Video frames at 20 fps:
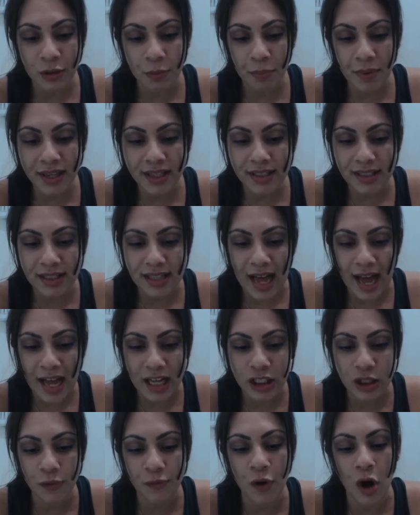de
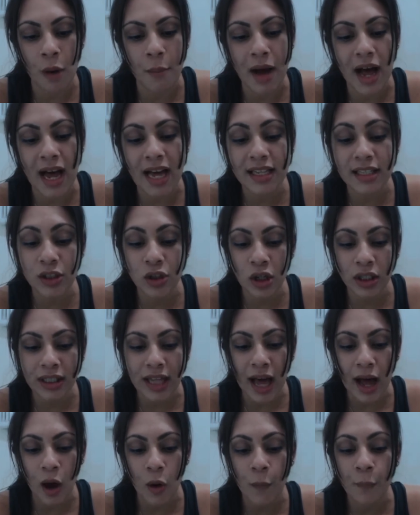pensar de forma
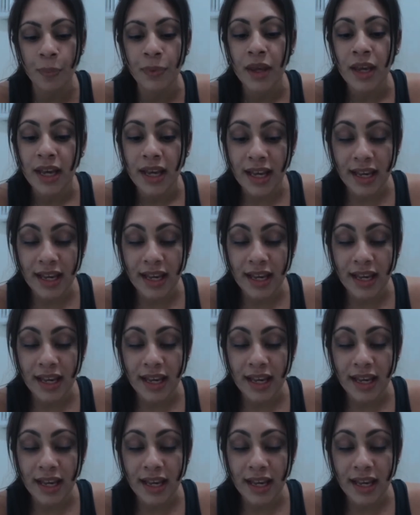racional